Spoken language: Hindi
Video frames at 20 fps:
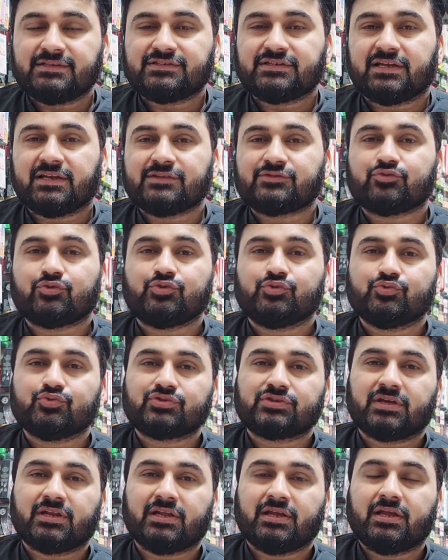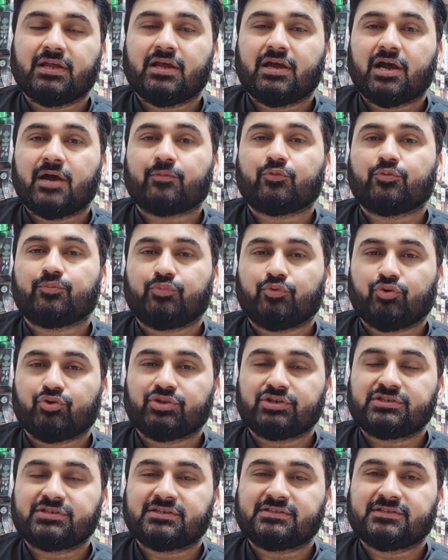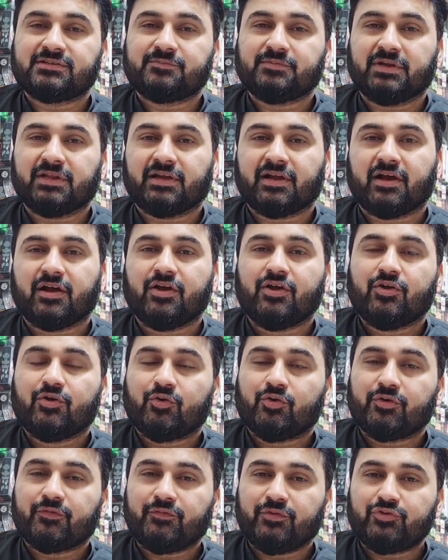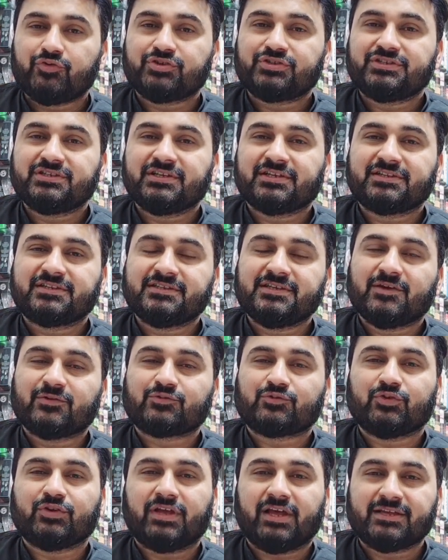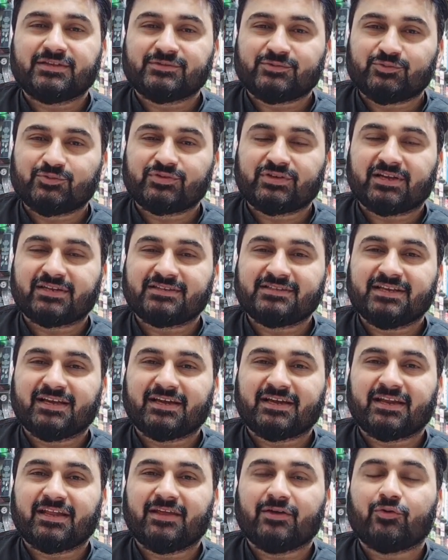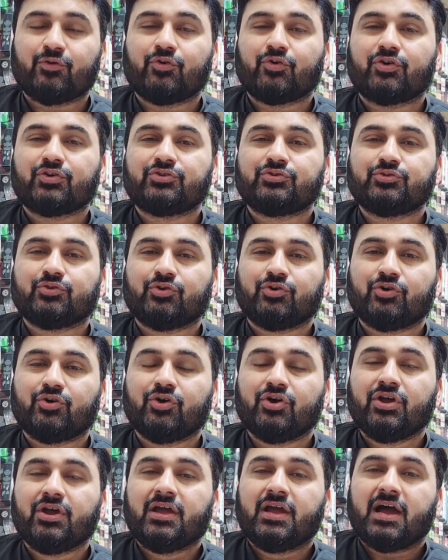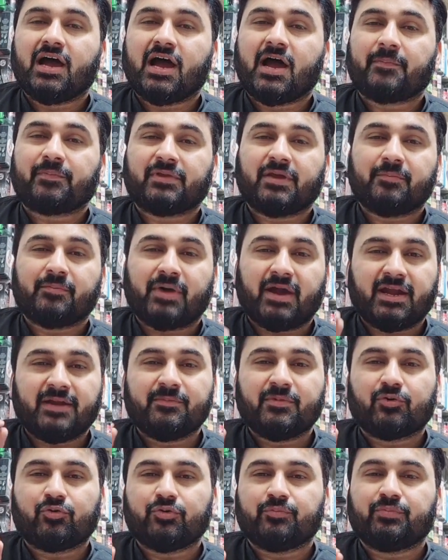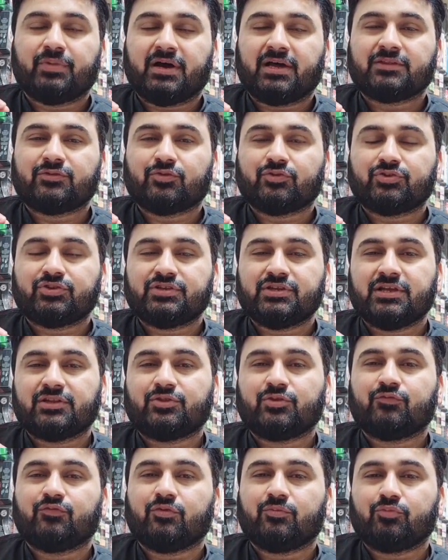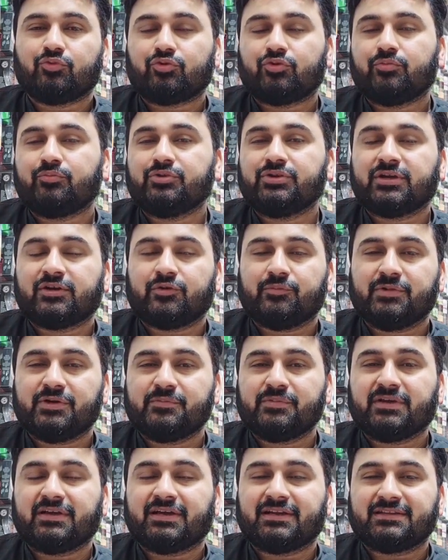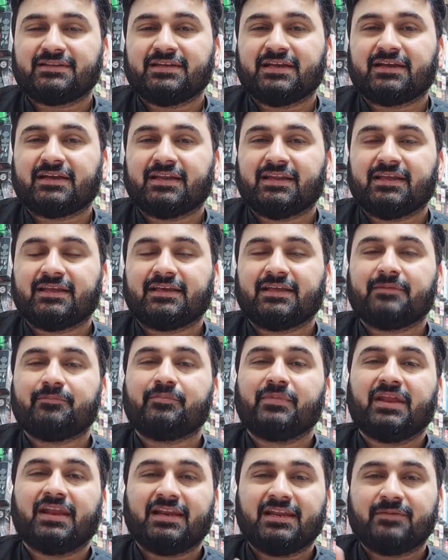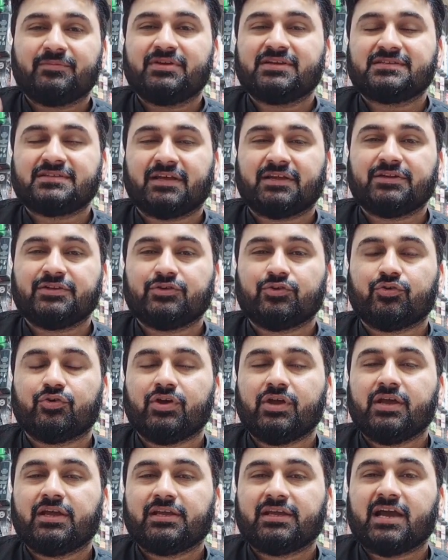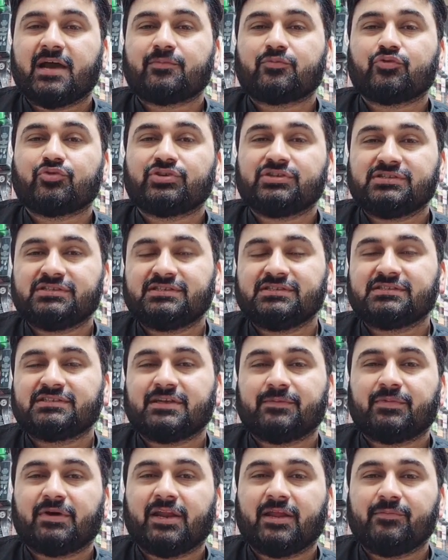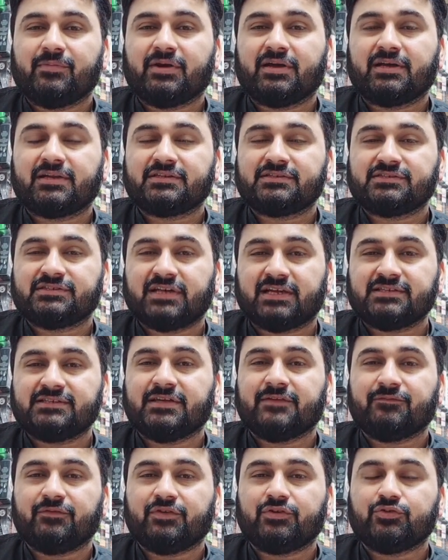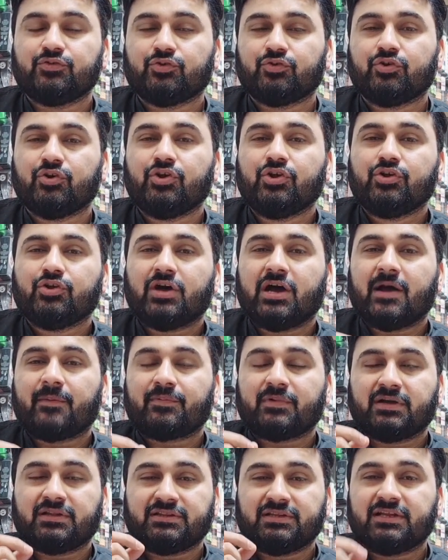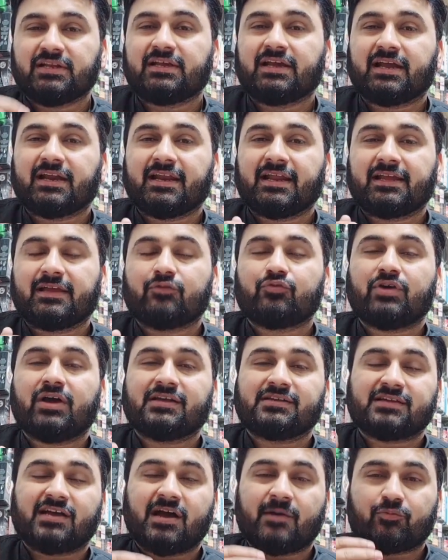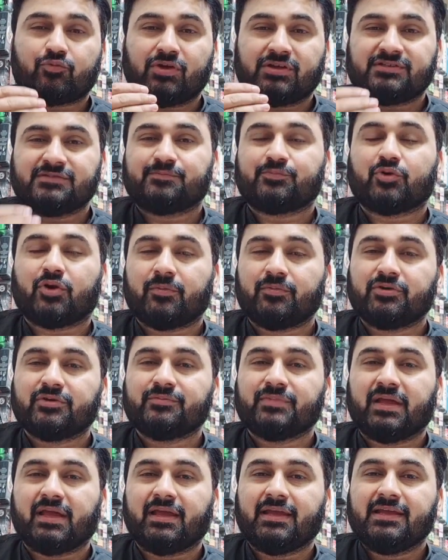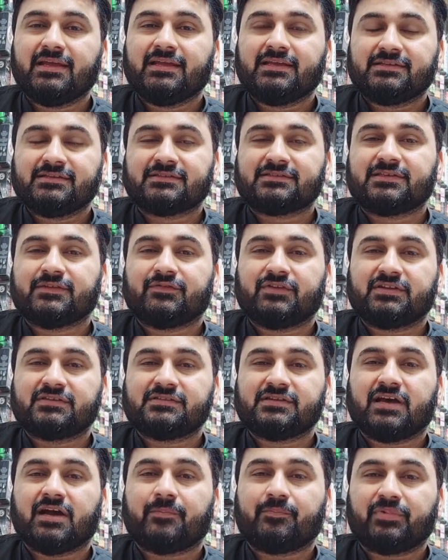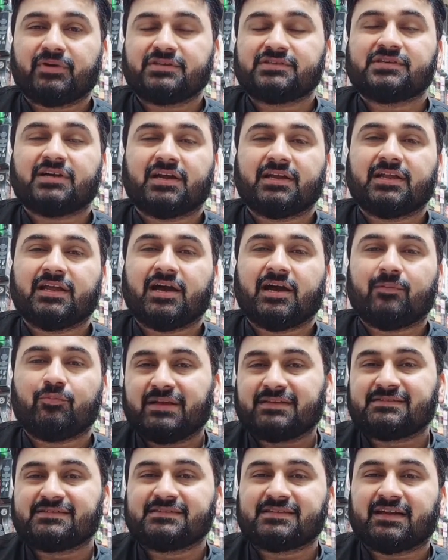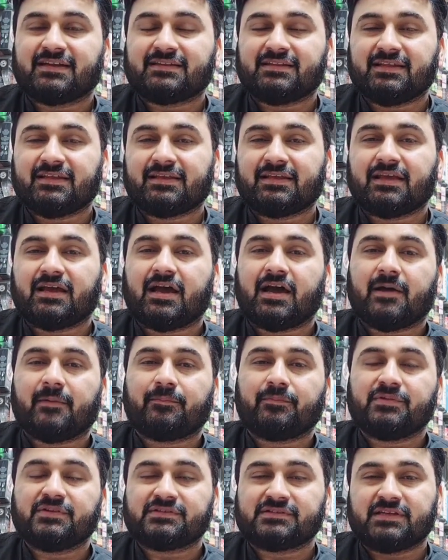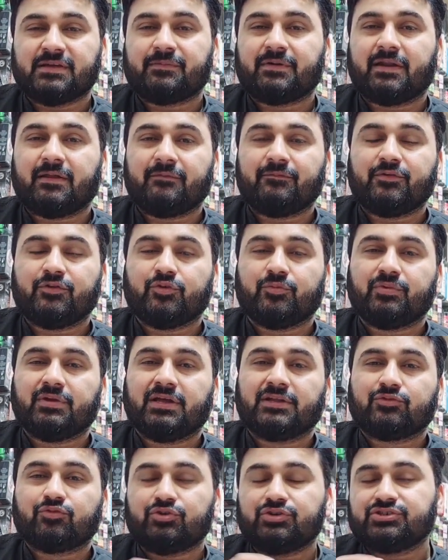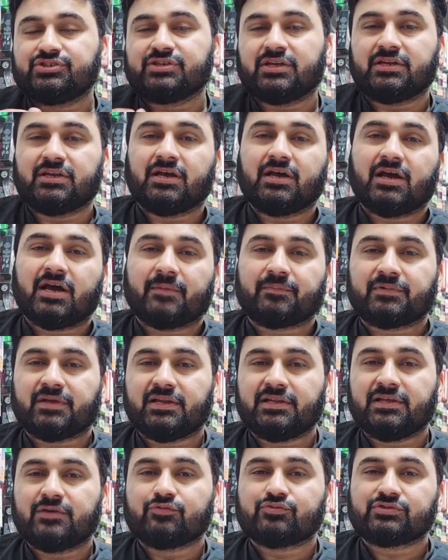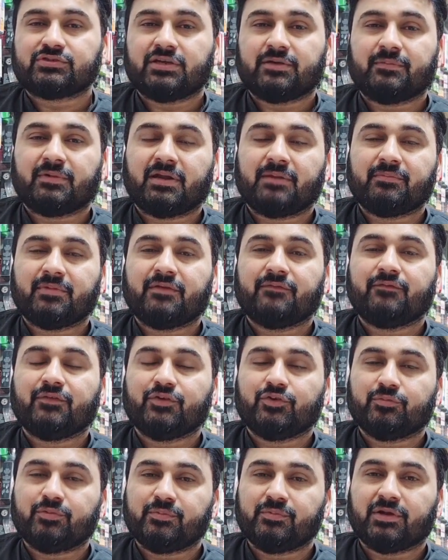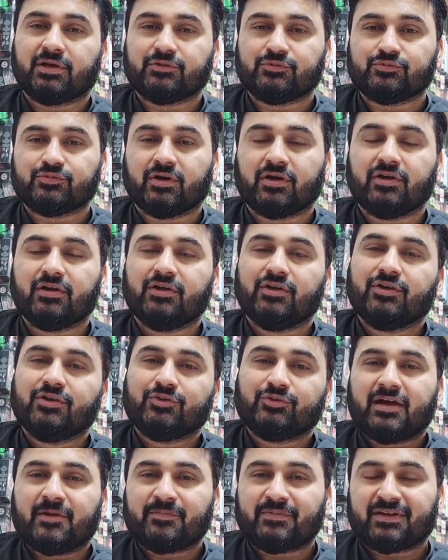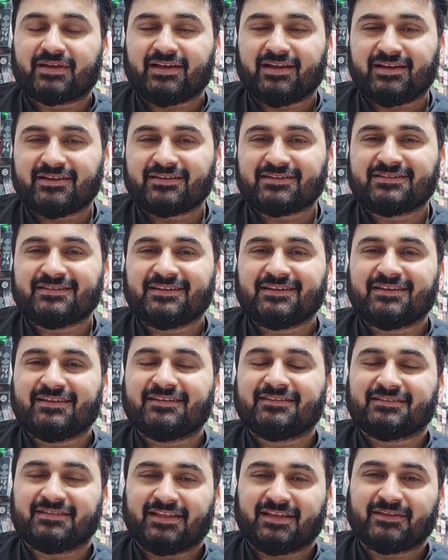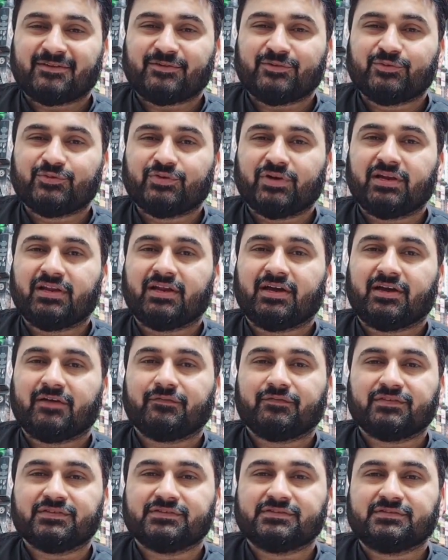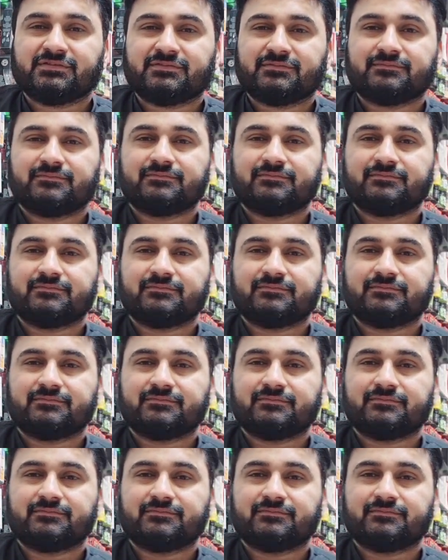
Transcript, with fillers: है इनशाला इसको यूज़ करें आपको बहुत अच्छा रिजल्ट मिलेगा और वीडियो अच्छी लगती है उसको लाइक ज़रूर कर दिया करें और जो आपके माइंड में कोई बात होती है तो वो मुझे कमेंट भी कर दिया करें कि मेरे लिए भी आसानी हो कि आपको किसी चीज़ के बारे में अगर चाहिए वीडियो आपका दिल कर रहा है कि आपको ऐसी प्रॉब्लम है जिसकी वजह से आप परेशान है आप मैसेज कर दें कि आप इसके बारे में वीडियो बनाएं तो इनशाला आपके लिए उसके बारे में वीडियो भी बना दूंगा अपना ख्याल रखिएगा थैंक यू अल्लाह हाफिज़